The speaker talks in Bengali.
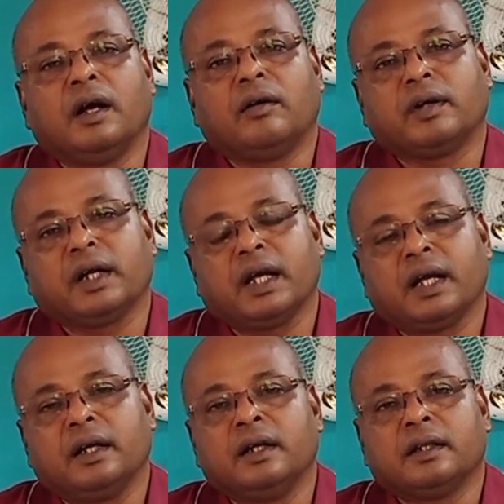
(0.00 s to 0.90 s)
এবং
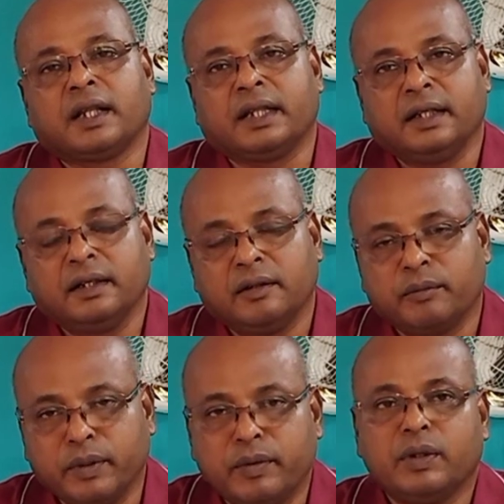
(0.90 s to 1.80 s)
তাতে
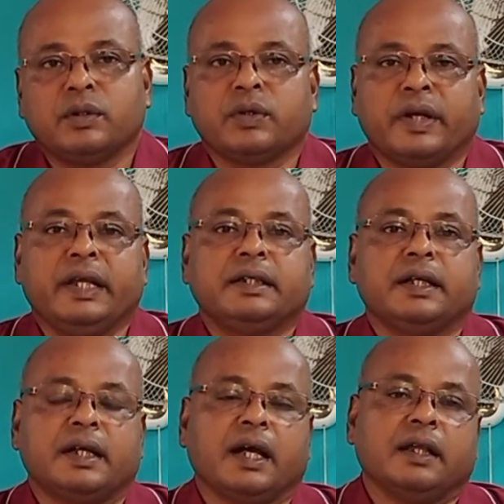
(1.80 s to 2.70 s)
বিভিন্ন জনের
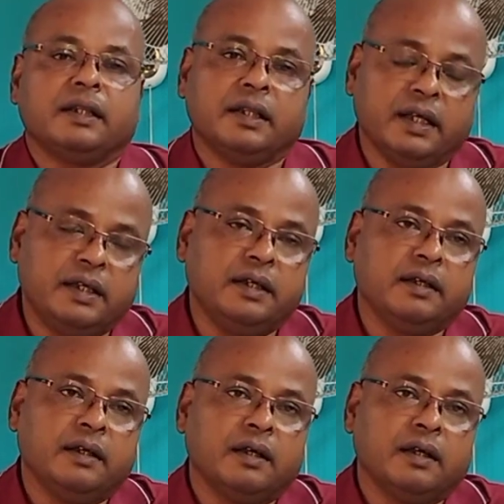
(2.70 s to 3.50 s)
যেটা দেখি